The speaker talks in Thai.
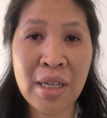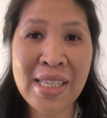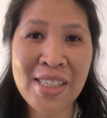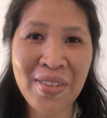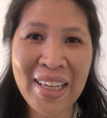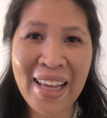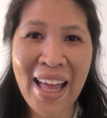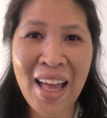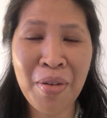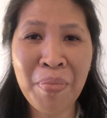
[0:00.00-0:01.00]
สวัสดี
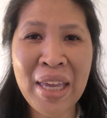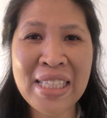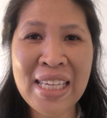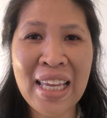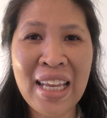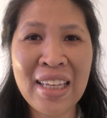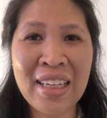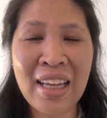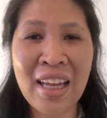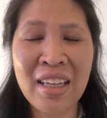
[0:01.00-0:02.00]
ค่ะเมย์เชลเลอ
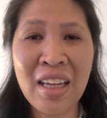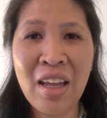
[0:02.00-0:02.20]
ร์ค่ะ